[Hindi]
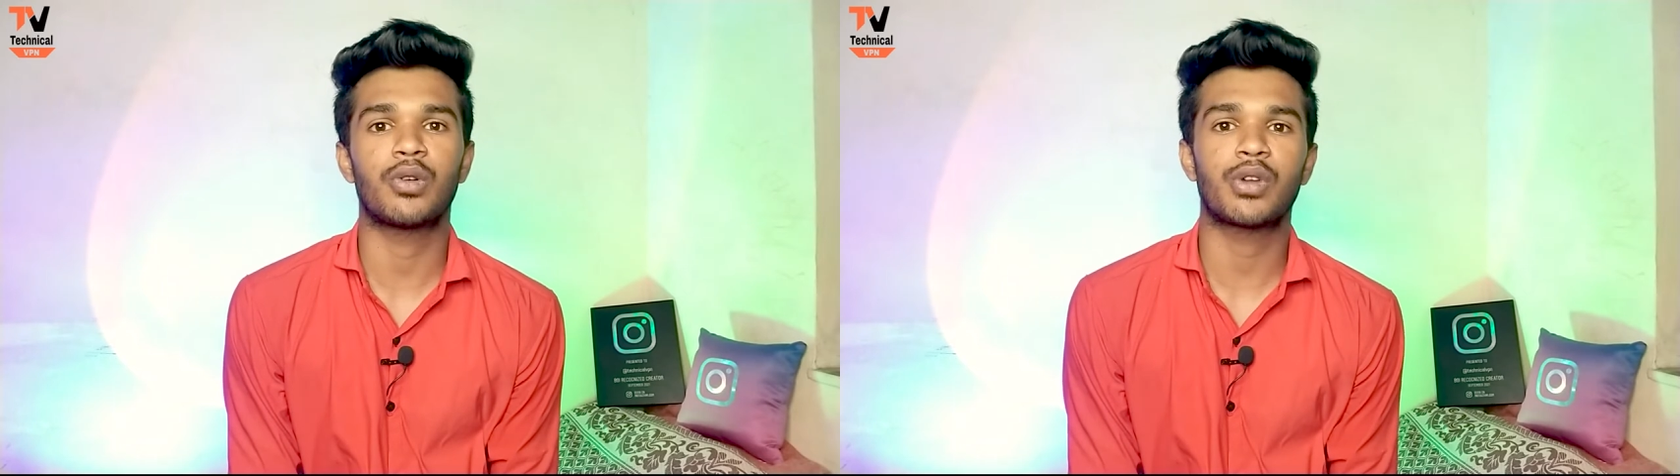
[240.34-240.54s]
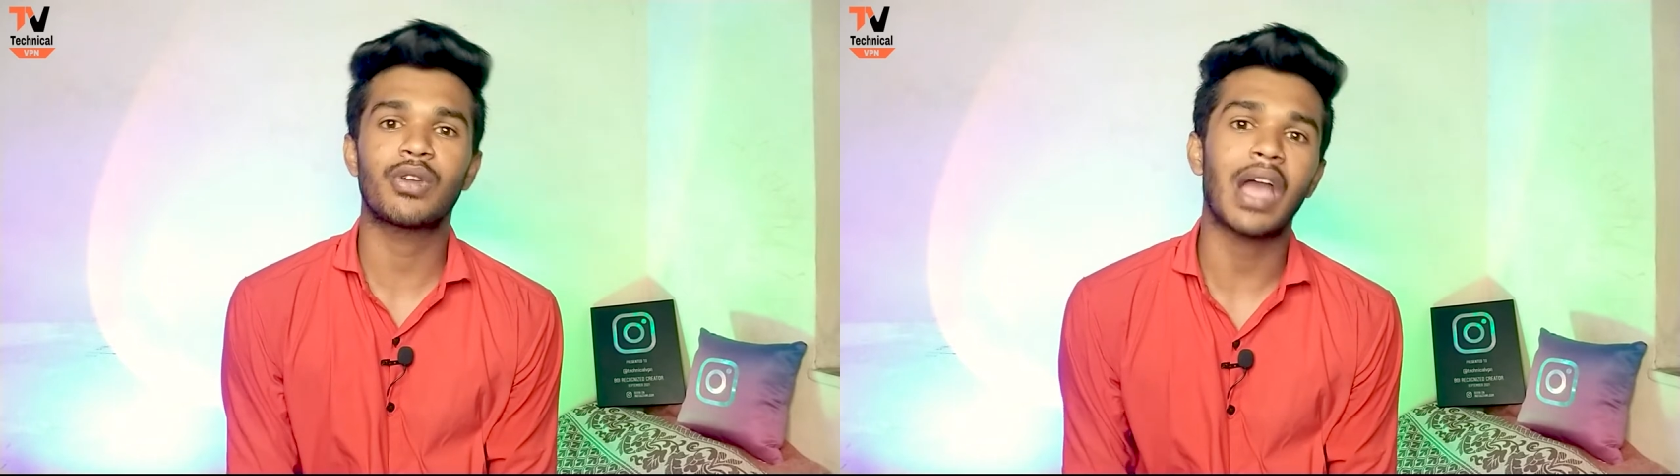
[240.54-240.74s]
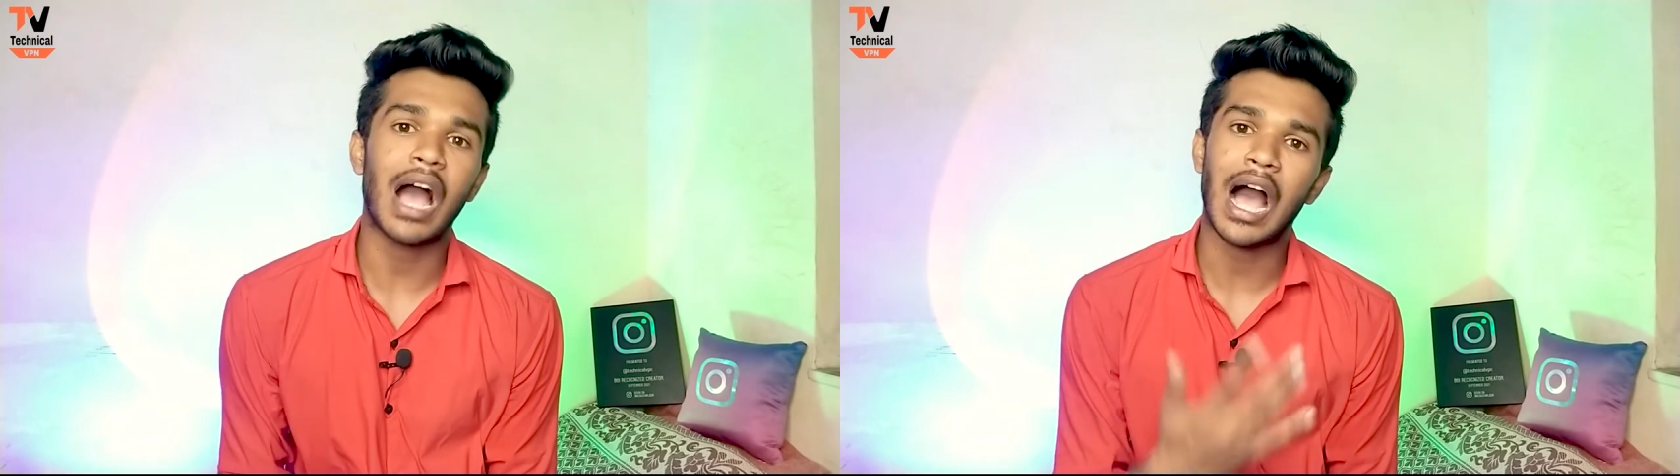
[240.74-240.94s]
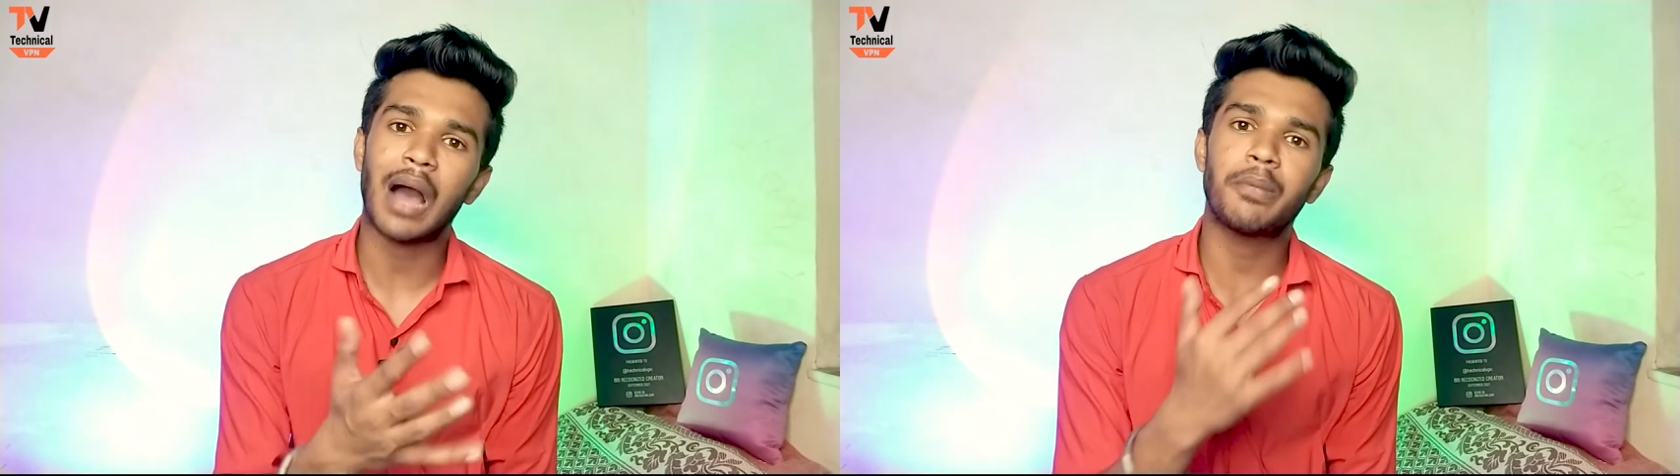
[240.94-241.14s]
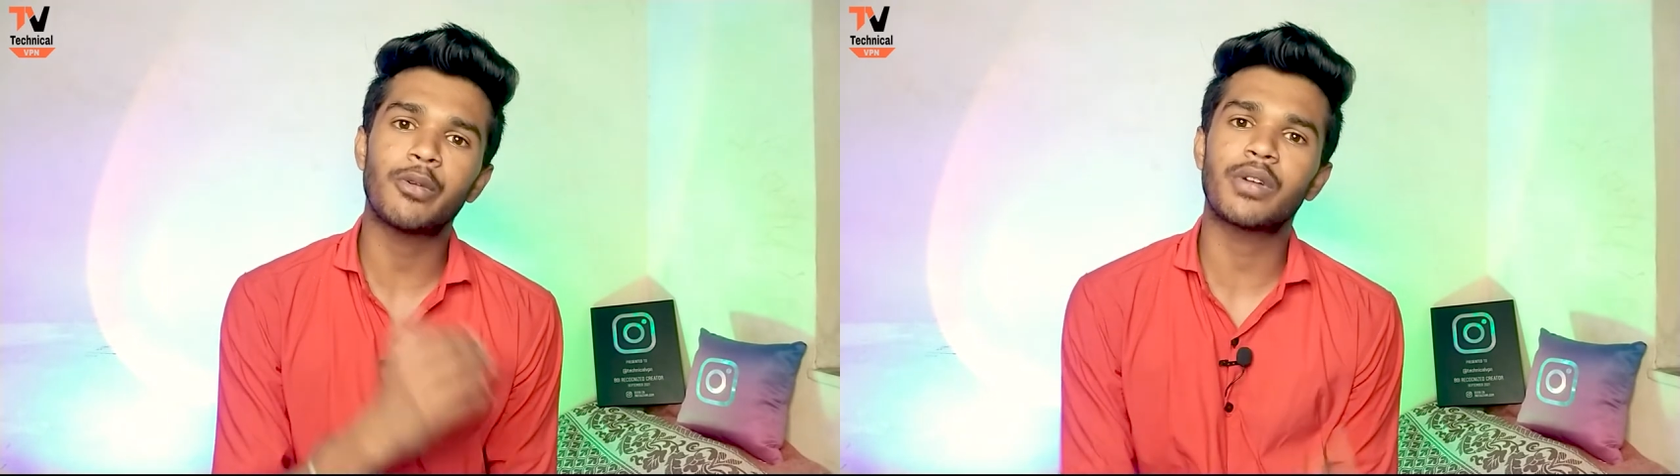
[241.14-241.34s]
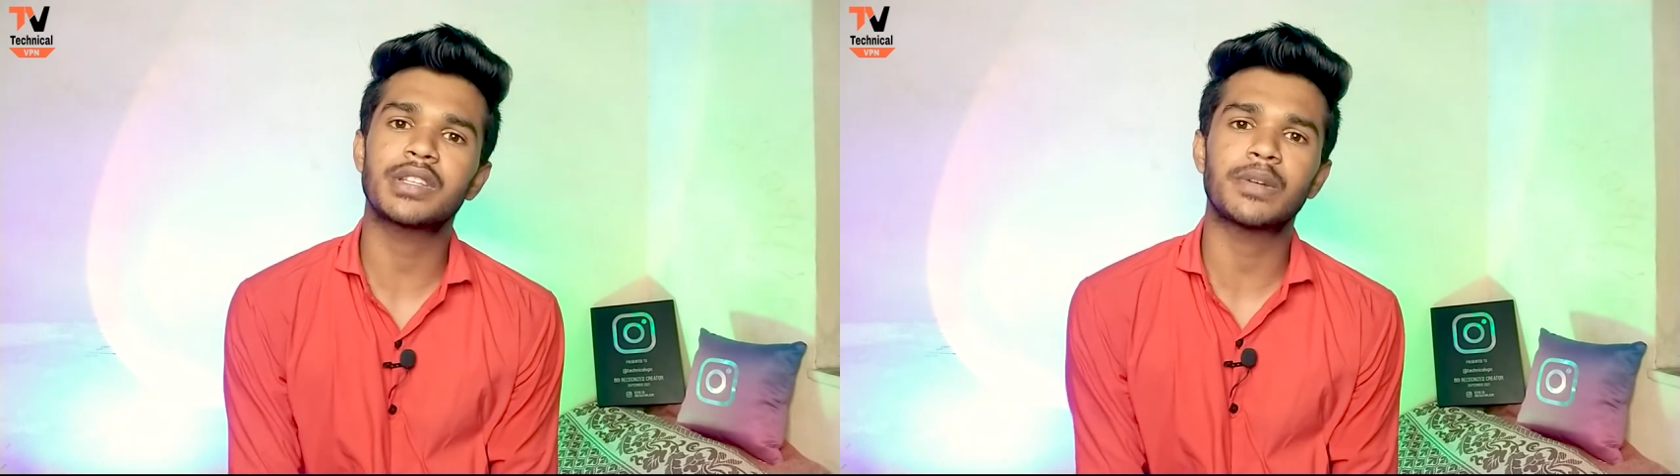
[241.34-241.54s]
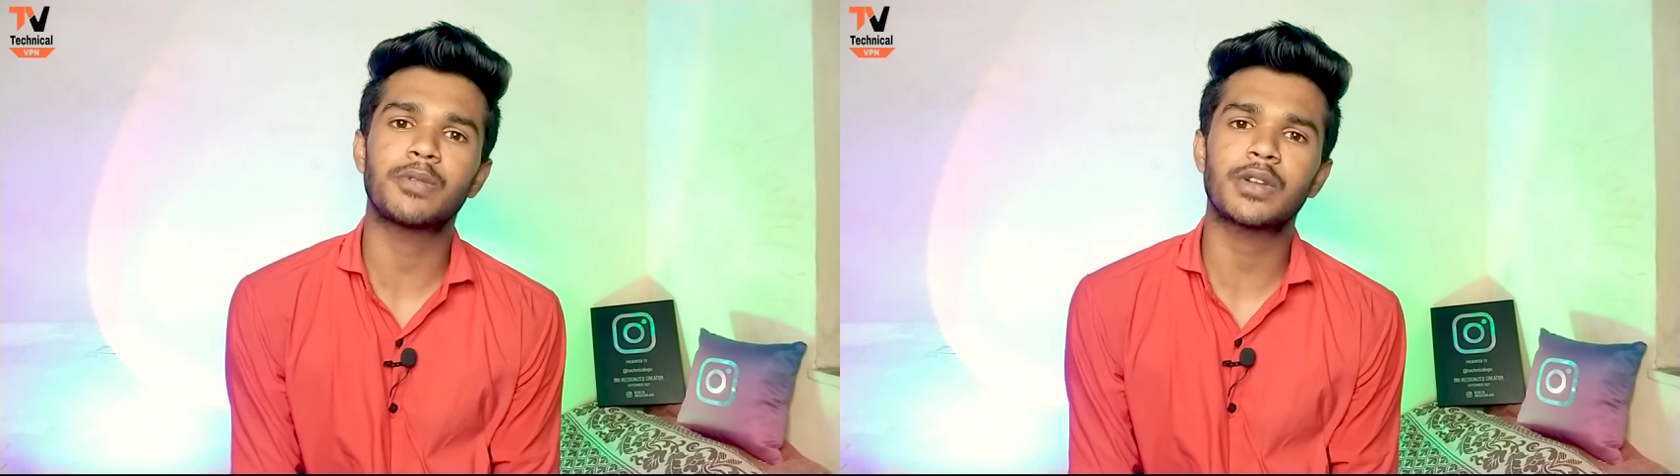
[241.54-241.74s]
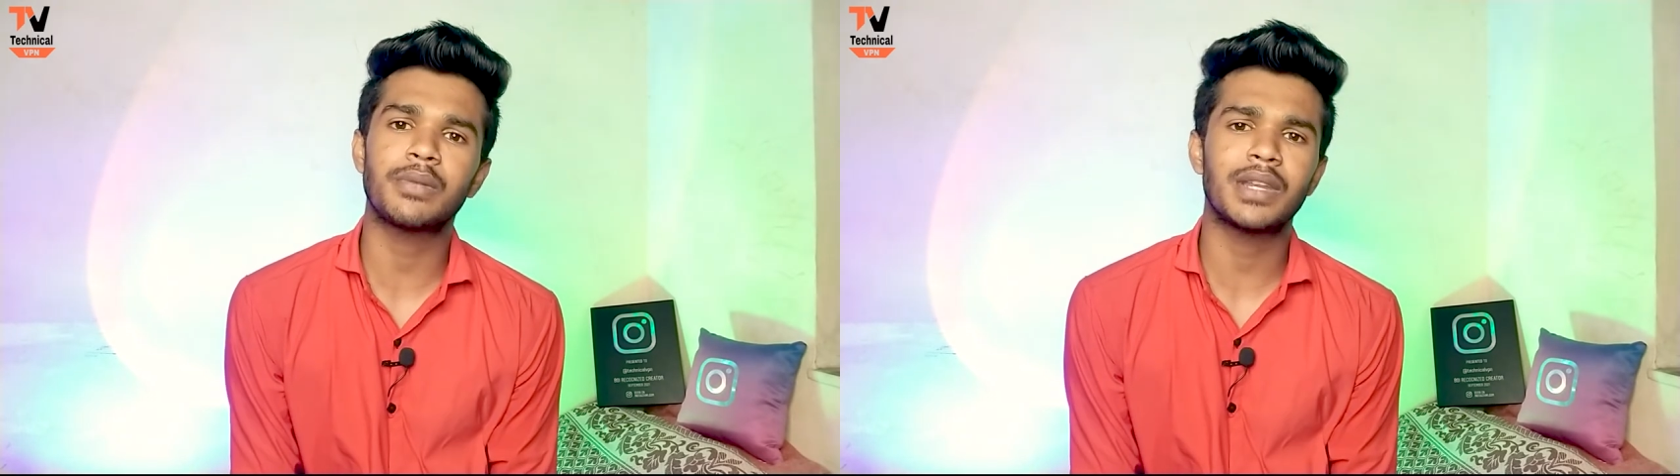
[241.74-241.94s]
रहा हूँ क्योंकि आप लोगों की
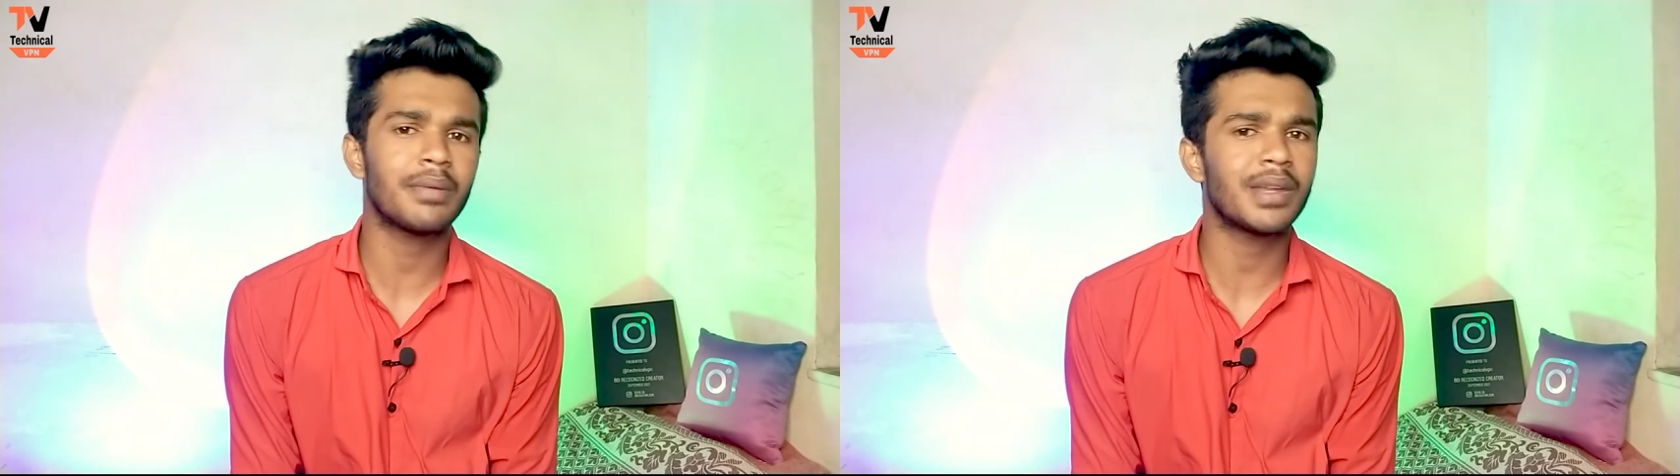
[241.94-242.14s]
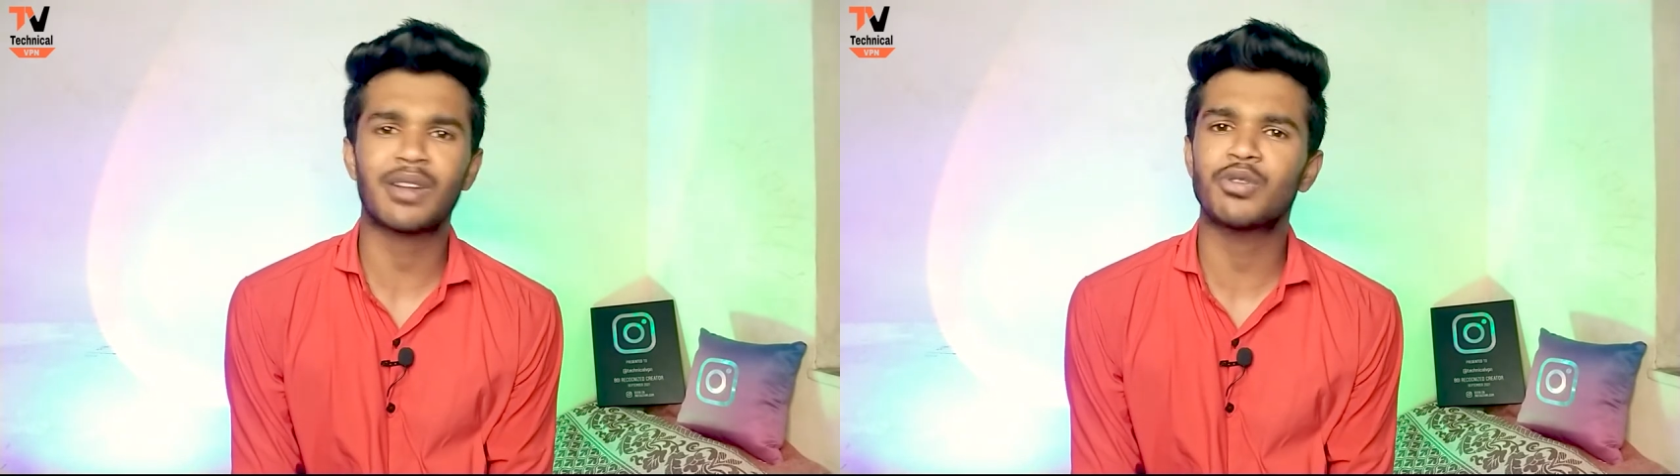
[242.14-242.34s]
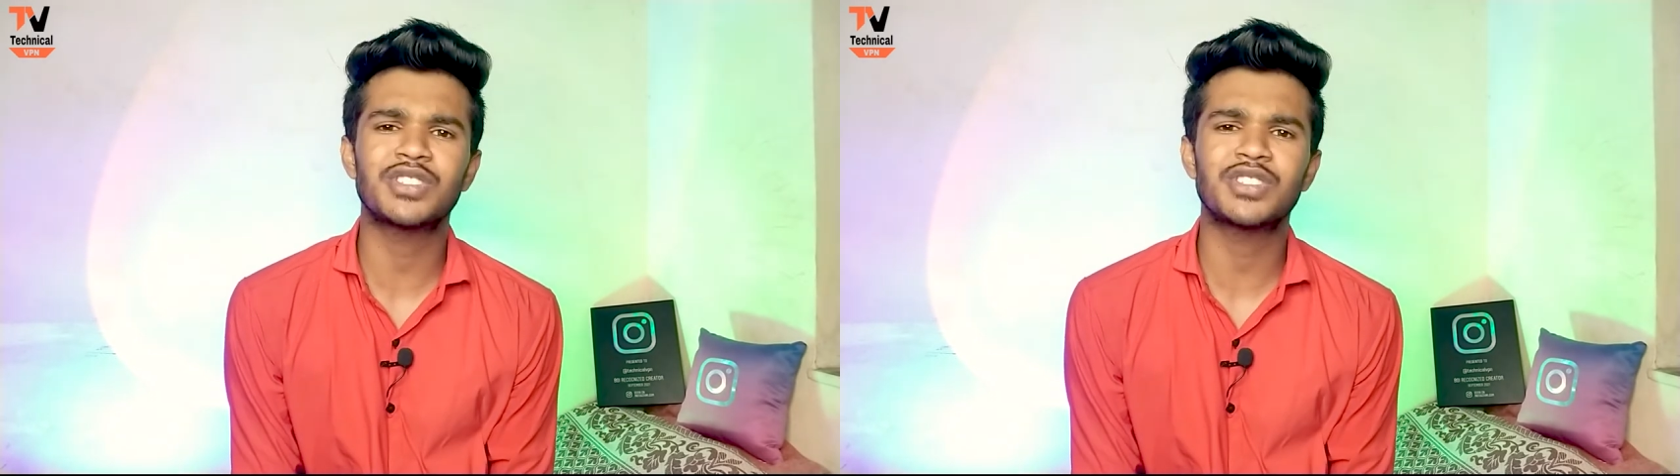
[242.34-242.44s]
सपोर्ट के बिना मेरा